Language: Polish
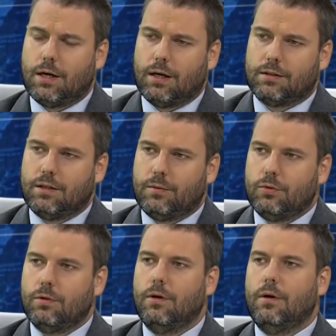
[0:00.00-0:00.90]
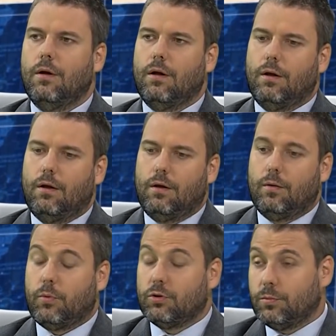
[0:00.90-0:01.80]
kilka lat temu,
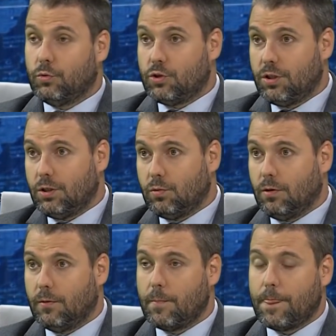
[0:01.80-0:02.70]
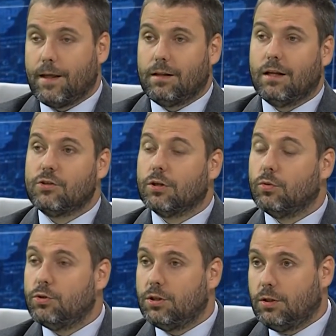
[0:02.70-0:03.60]
potem ucichło. A
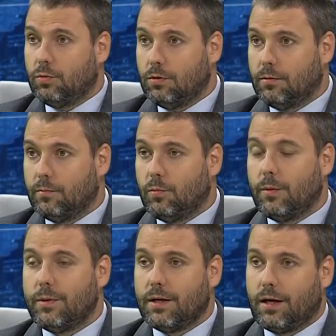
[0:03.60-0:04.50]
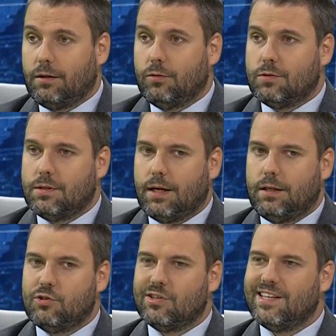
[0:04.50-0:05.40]
dlaczego ucichło? Bo Amerykanie
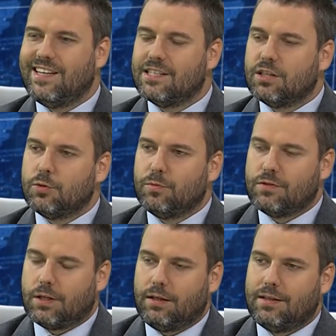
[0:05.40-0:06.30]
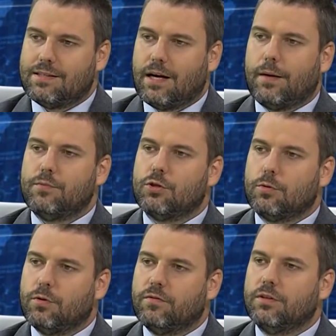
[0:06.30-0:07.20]
uznali, że nie jesteśmy w stanie
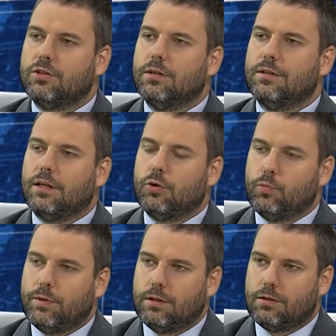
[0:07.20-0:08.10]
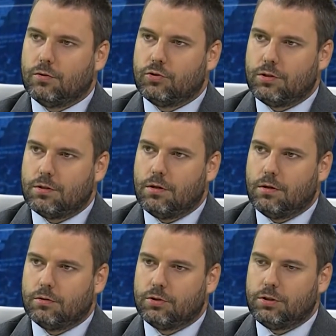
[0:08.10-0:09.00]
zaabsorbować tej umiejętności,
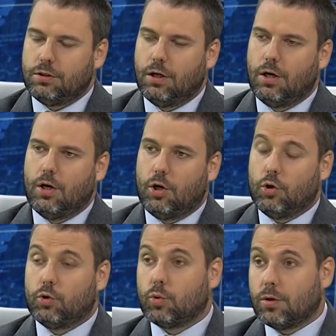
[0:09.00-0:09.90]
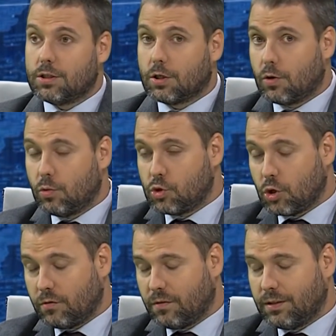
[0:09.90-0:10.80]
zdolności, która jest
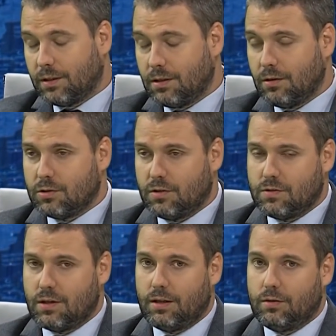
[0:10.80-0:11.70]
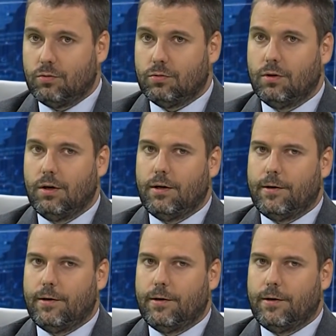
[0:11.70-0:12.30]
kluczowa nie tylko ze względu